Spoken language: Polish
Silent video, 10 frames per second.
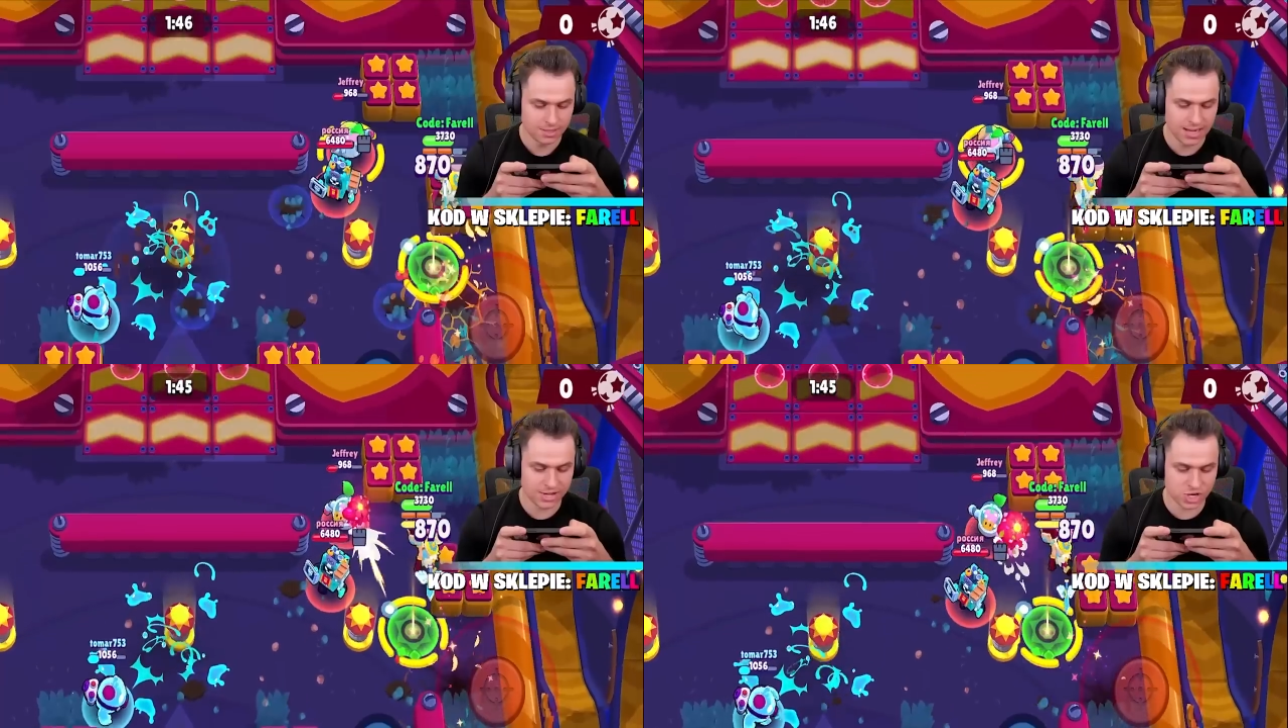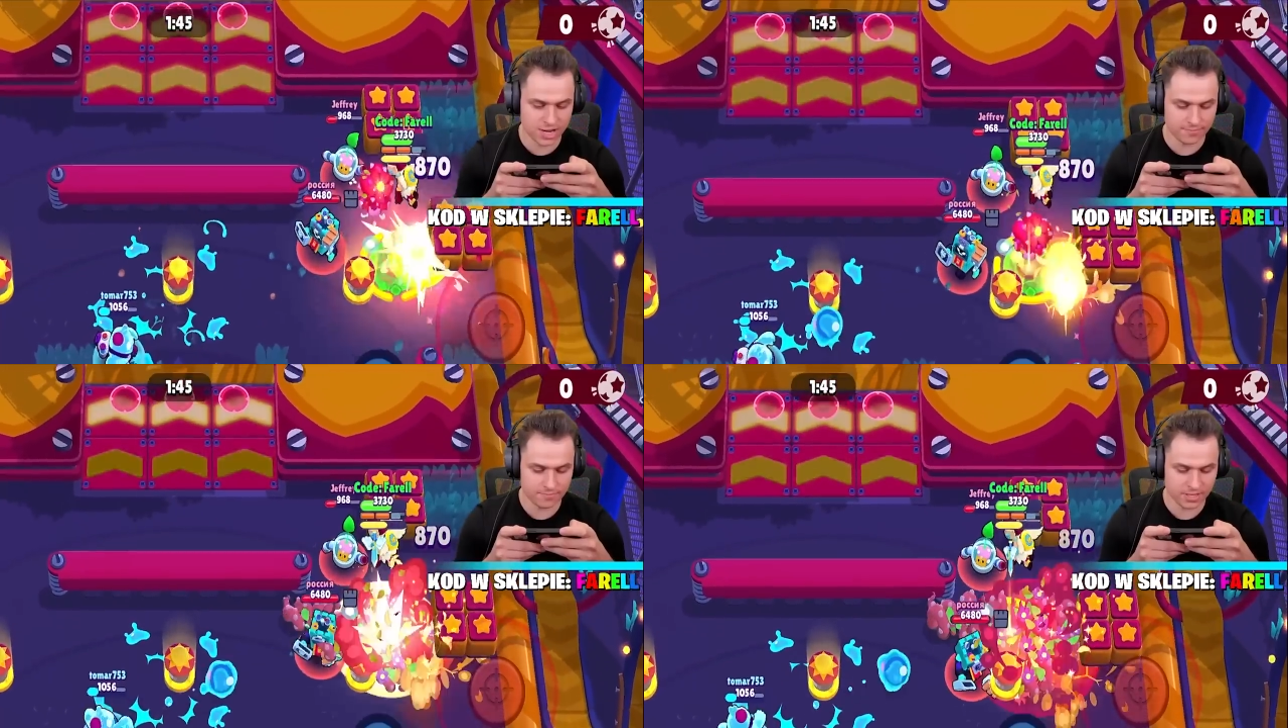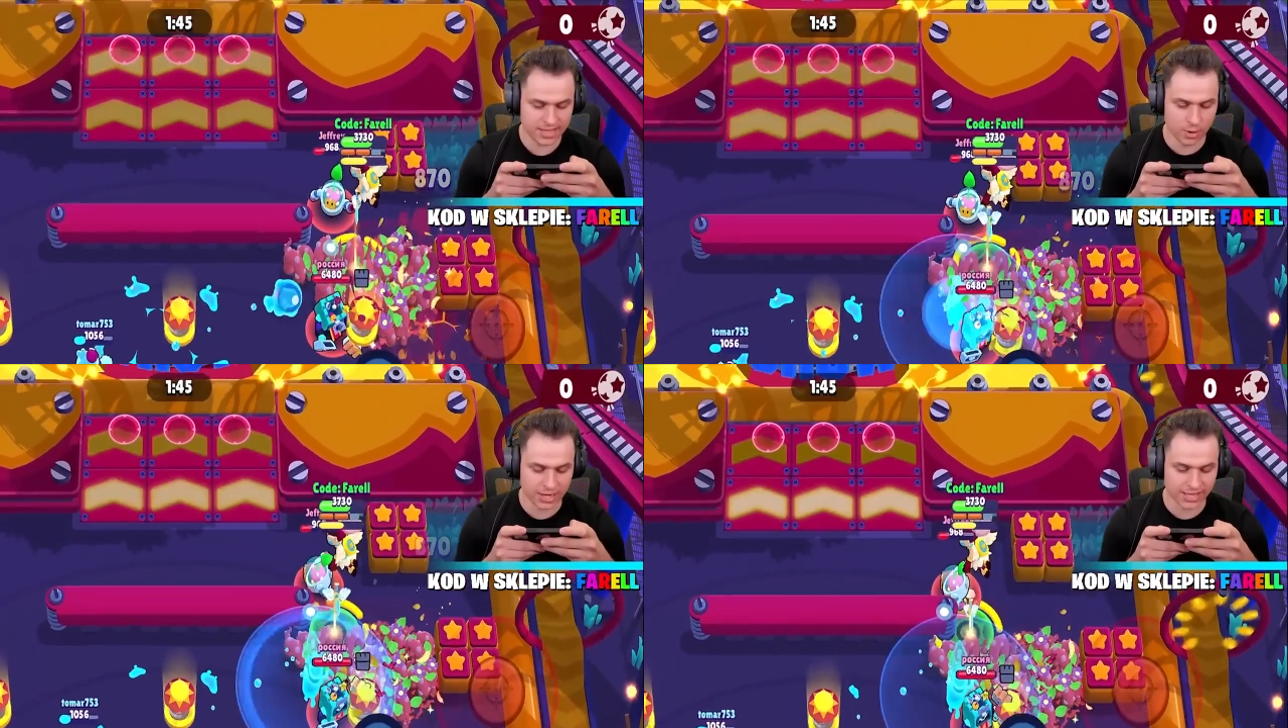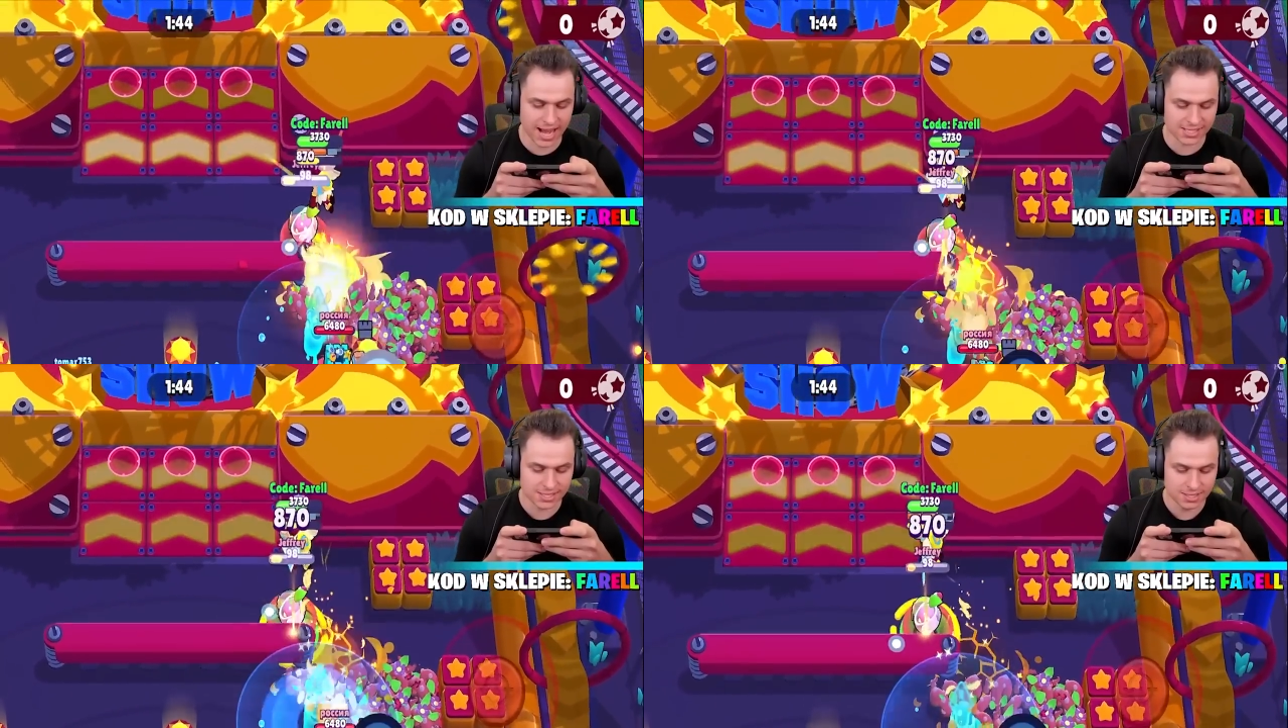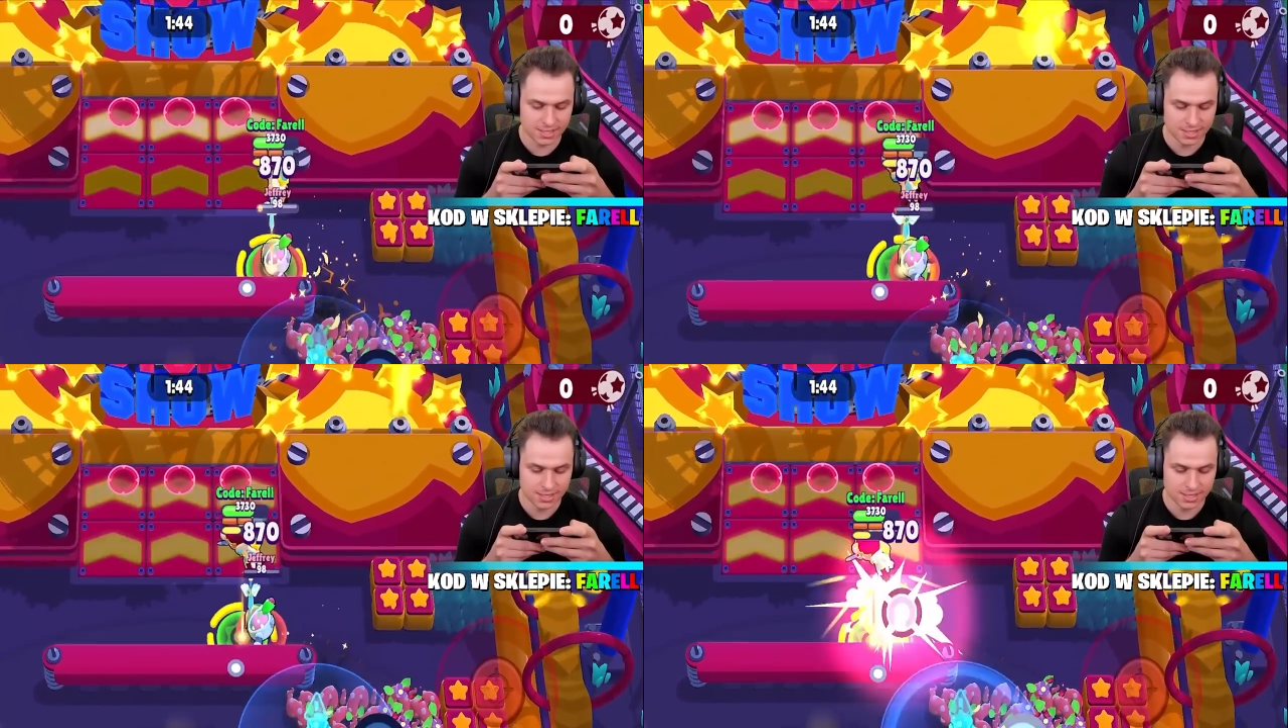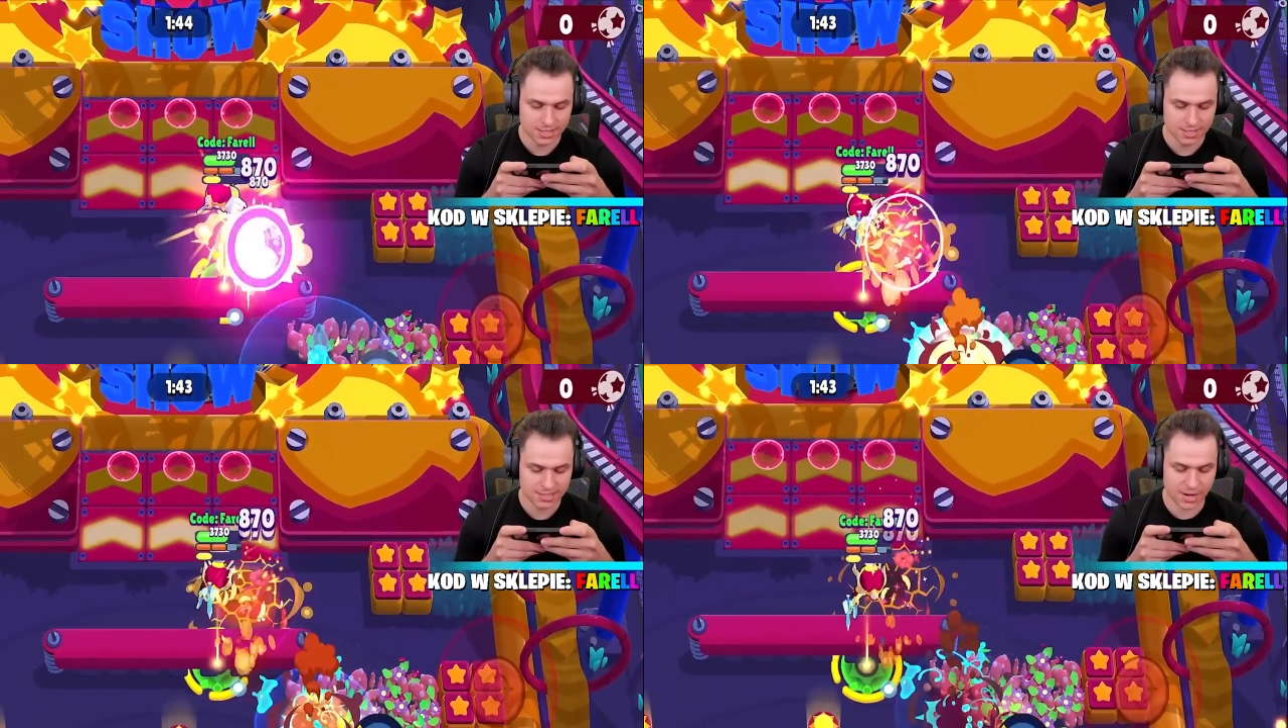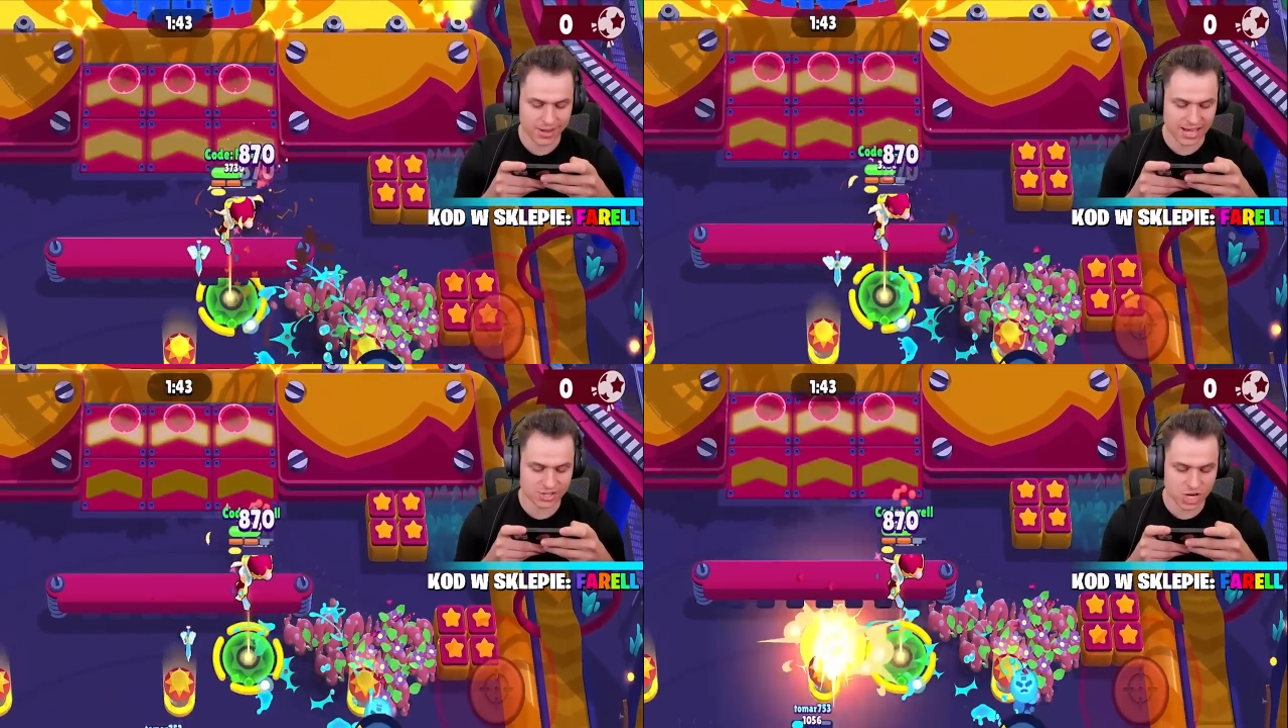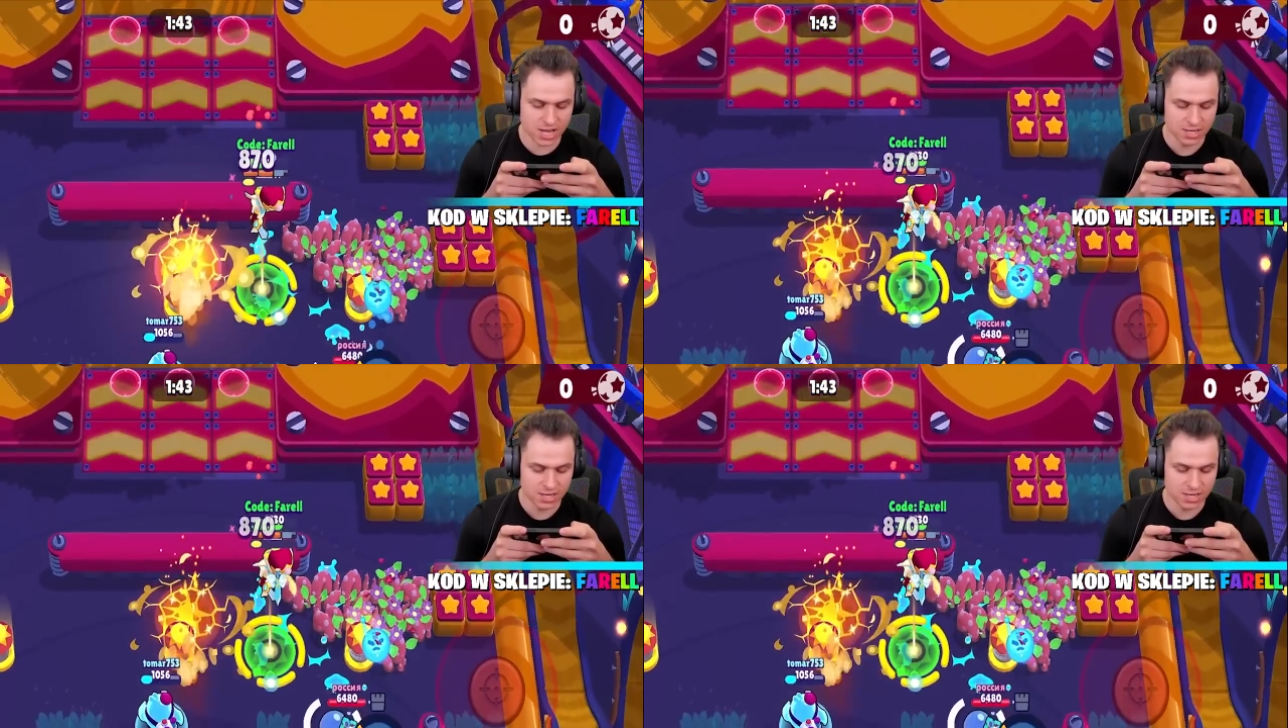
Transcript: Leży. Kiełka teraz. Kiełek leży.